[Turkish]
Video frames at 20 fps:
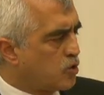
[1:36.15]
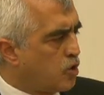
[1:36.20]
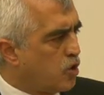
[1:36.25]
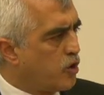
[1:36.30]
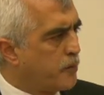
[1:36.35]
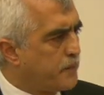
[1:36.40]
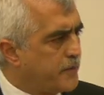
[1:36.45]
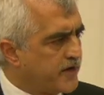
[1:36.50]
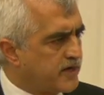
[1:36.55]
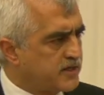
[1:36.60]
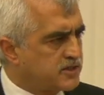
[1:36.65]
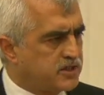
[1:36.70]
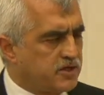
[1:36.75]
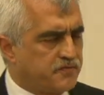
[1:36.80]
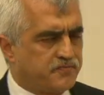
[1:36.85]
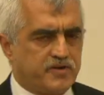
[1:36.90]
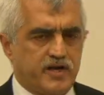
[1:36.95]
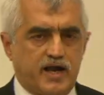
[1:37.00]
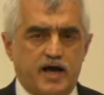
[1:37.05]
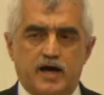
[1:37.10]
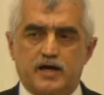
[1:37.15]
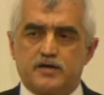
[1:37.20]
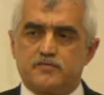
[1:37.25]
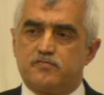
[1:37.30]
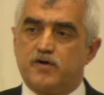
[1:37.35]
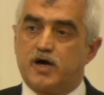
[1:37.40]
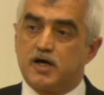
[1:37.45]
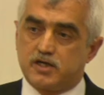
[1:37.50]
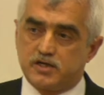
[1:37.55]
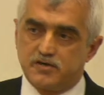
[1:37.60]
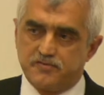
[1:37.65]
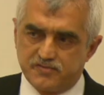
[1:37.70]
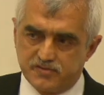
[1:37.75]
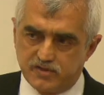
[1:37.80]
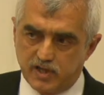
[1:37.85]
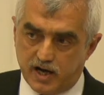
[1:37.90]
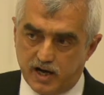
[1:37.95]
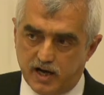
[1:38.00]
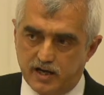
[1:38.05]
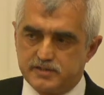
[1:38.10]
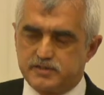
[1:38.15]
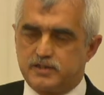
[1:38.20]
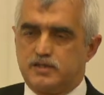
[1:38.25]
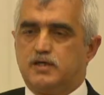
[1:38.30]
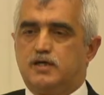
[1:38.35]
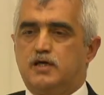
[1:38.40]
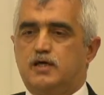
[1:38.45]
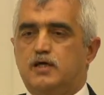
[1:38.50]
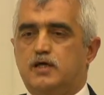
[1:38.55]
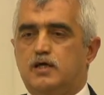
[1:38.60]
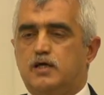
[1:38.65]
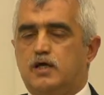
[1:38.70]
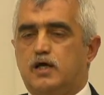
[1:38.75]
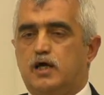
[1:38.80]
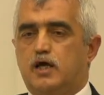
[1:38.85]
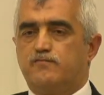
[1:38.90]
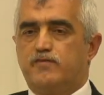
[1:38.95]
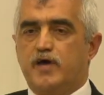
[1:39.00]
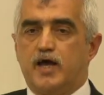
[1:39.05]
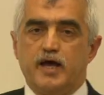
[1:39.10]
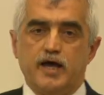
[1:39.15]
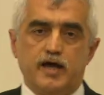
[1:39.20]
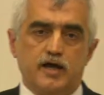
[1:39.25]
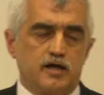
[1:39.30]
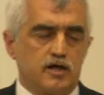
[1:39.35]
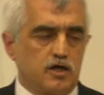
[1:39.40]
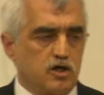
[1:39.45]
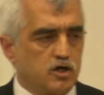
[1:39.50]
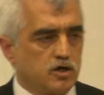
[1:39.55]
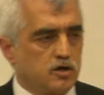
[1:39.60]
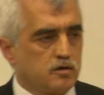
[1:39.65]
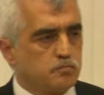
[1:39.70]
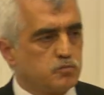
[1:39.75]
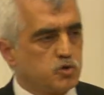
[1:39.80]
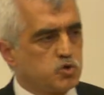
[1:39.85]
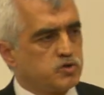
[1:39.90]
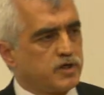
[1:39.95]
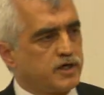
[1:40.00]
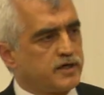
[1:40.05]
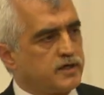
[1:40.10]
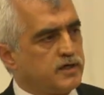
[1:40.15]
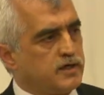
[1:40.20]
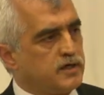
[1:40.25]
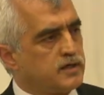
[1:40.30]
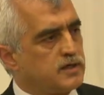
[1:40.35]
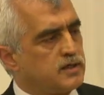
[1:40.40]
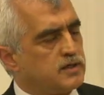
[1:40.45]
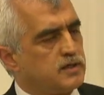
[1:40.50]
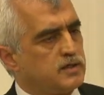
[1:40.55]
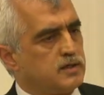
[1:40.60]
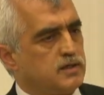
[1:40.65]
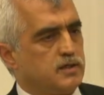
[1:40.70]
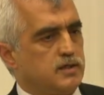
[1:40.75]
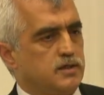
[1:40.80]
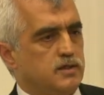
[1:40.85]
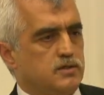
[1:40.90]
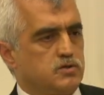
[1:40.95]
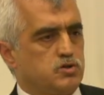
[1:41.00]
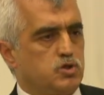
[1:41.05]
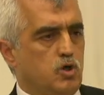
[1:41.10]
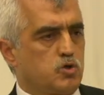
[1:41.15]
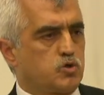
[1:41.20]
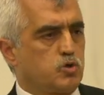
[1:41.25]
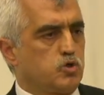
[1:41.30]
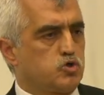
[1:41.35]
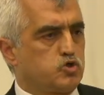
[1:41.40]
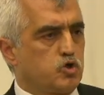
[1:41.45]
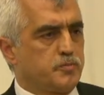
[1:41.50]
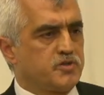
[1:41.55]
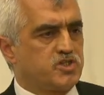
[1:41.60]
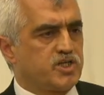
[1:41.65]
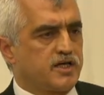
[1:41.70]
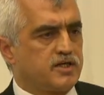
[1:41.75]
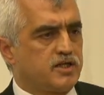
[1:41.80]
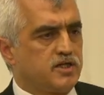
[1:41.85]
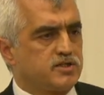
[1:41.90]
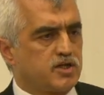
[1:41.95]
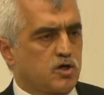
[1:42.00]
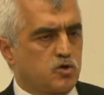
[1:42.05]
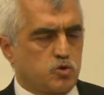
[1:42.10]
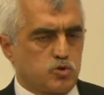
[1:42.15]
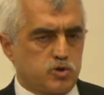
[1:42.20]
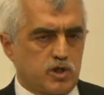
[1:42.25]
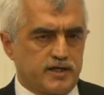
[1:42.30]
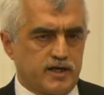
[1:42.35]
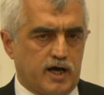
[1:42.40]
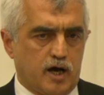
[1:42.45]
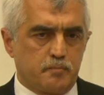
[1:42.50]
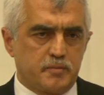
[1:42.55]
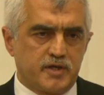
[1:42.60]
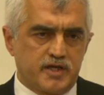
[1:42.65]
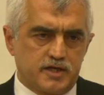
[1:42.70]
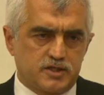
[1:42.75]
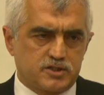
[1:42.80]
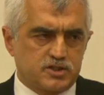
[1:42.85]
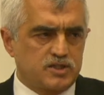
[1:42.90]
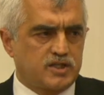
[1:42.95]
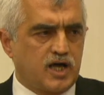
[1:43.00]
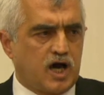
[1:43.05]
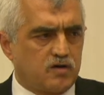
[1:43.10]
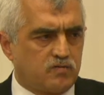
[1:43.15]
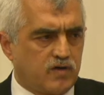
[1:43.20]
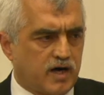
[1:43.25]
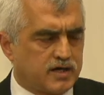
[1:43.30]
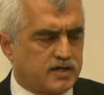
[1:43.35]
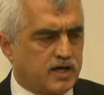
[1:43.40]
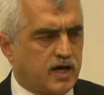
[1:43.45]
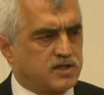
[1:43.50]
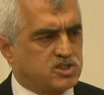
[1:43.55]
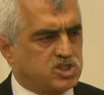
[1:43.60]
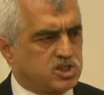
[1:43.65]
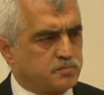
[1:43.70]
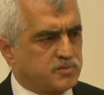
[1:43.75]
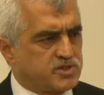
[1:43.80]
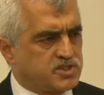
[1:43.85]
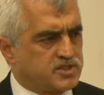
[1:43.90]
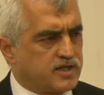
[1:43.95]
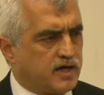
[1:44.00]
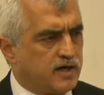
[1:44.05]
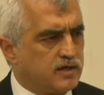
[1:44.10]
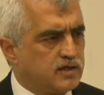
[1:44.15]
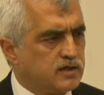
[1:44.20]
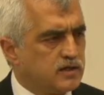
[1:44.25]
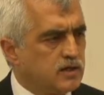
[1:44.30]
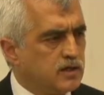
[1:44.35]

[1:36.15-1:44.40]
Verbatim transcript: Kooperatifler, vakıflar ve bunları çok kötü bir şekilde kullanan bir iktidar var karşımızda.